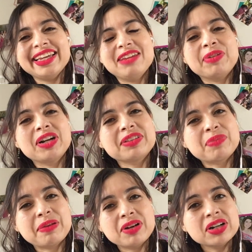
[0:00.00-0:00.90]
Y bueno,
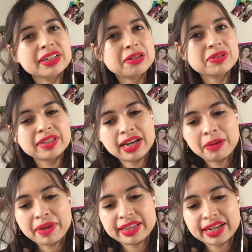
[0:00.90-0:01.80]
primero tenemos a la
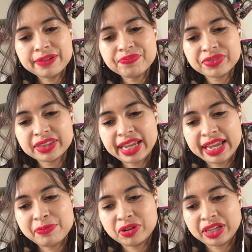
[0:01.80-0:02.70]
madre
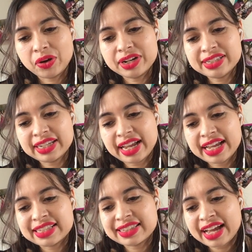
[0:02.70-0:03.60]
del protagonista que es